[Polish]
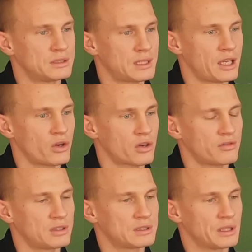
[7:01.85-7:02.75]
senior,
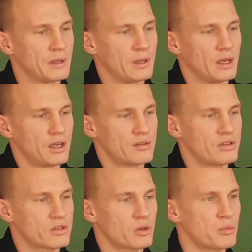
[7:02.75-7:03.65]
więc
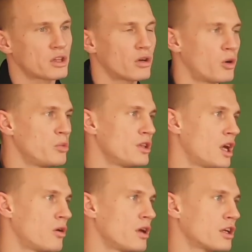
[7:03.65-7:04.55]
więc no mnie to
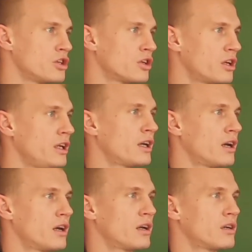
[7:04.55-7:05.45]
ominęło, jakiś
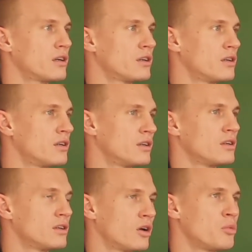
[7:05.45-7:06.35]
clicker
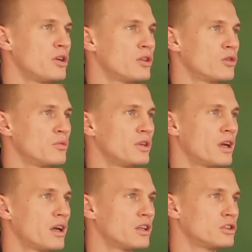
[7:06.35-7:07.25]
yy, ominął
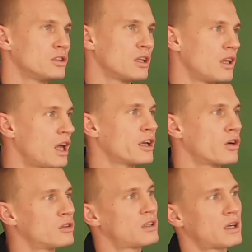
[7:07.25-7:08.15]
mnie, czy ten eye
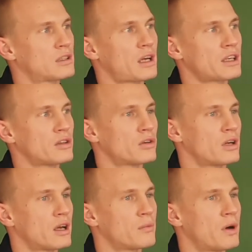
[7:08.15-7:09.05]
contact taki, to
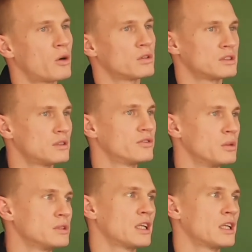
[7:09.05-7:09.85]
ja mało w tym